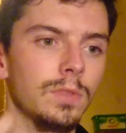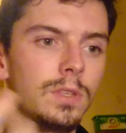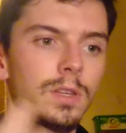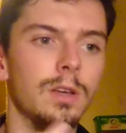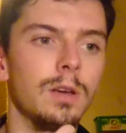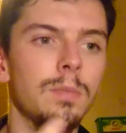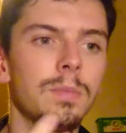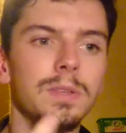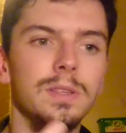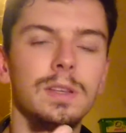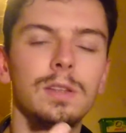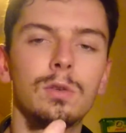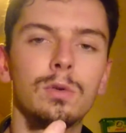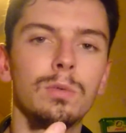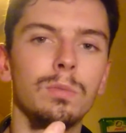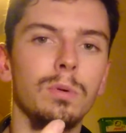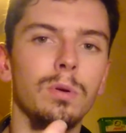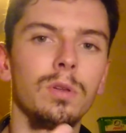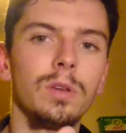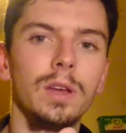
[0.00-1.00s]
C'est comme essayer de
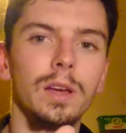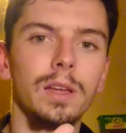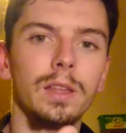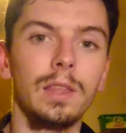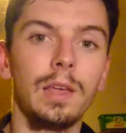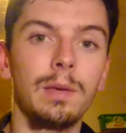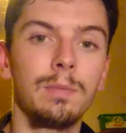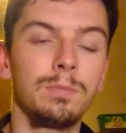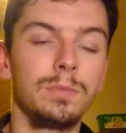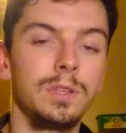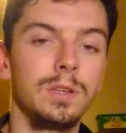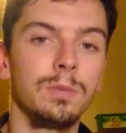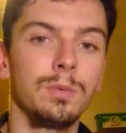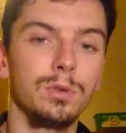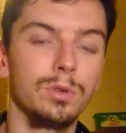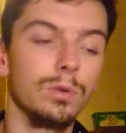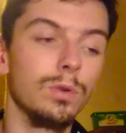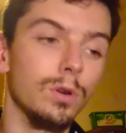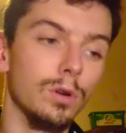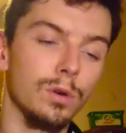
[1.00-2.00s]
comprendre la quatrième
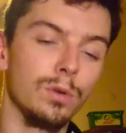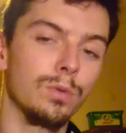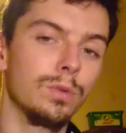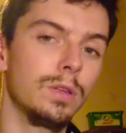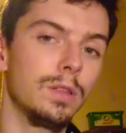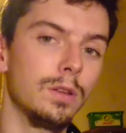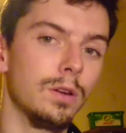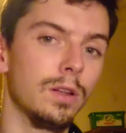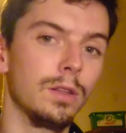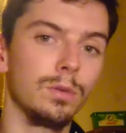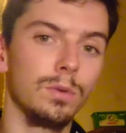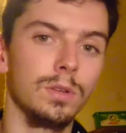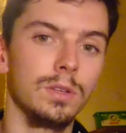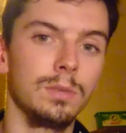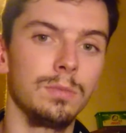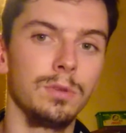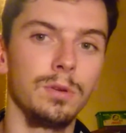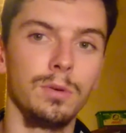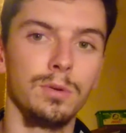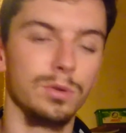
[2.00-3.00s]
dimension alors qu'on est dans la
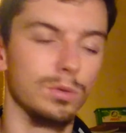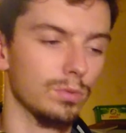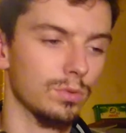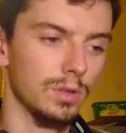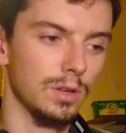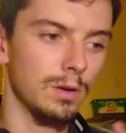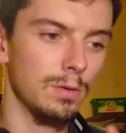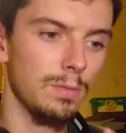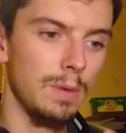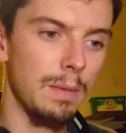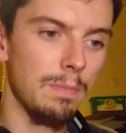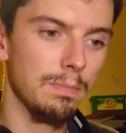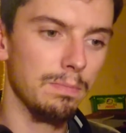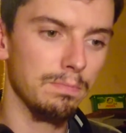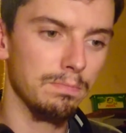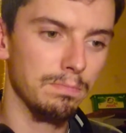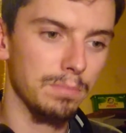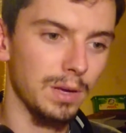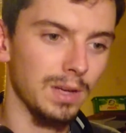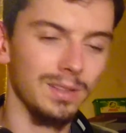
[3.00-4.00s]
troisième dimension. C'est le même
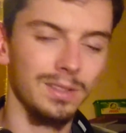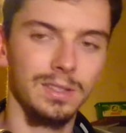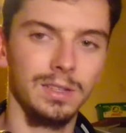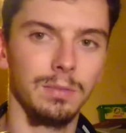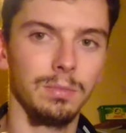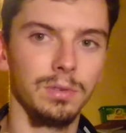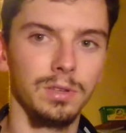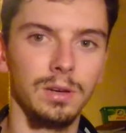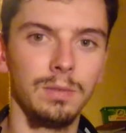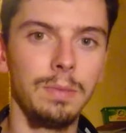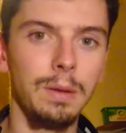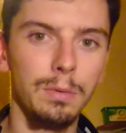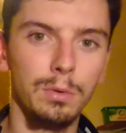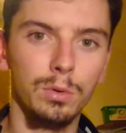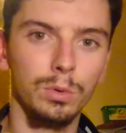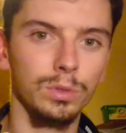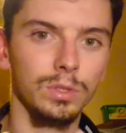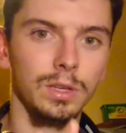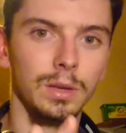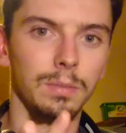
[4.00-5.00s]
principe, c'est le même
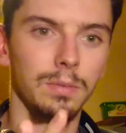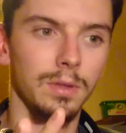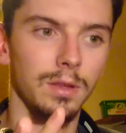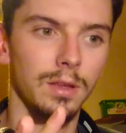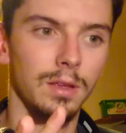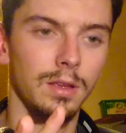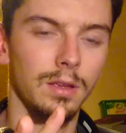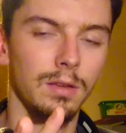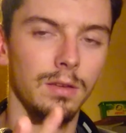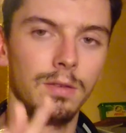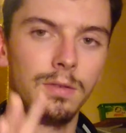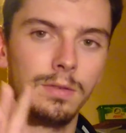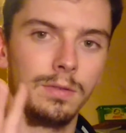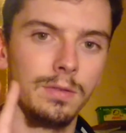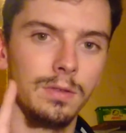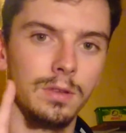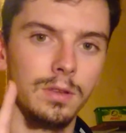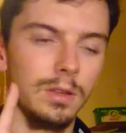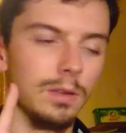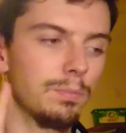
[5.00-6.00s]
concept.
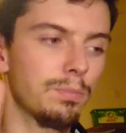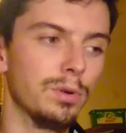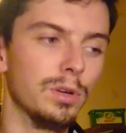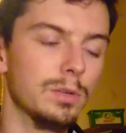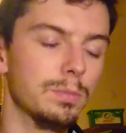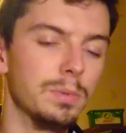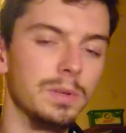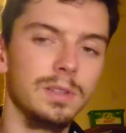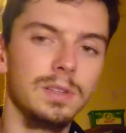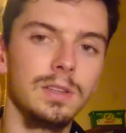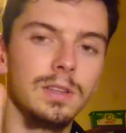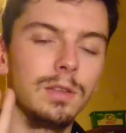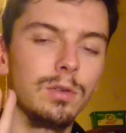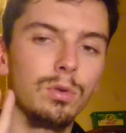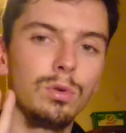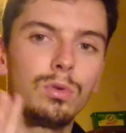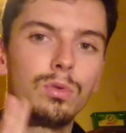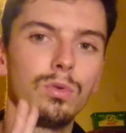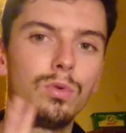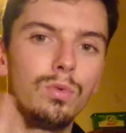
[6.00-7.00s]
Il pourrait se passer des
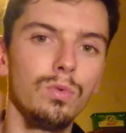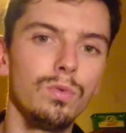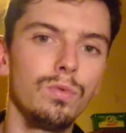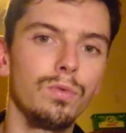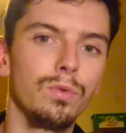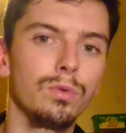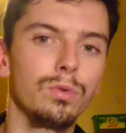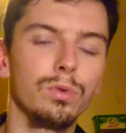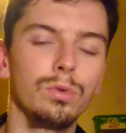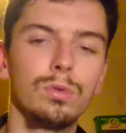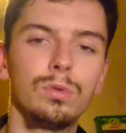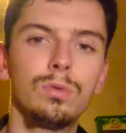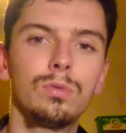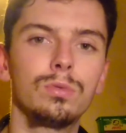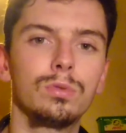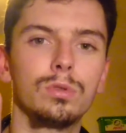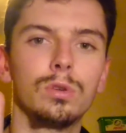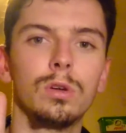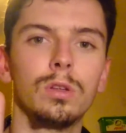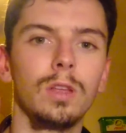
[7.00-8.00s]
trucs de ouf autour de nous, on
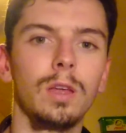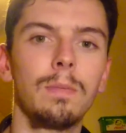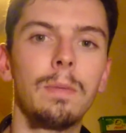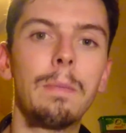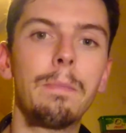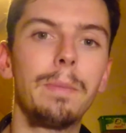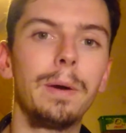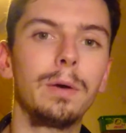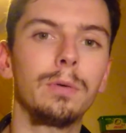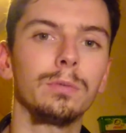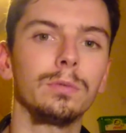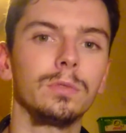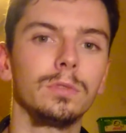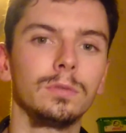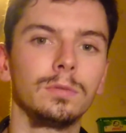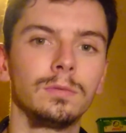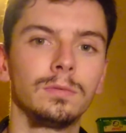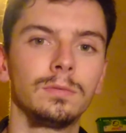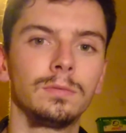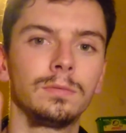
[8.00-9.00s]
ne se rendrait même pas compte.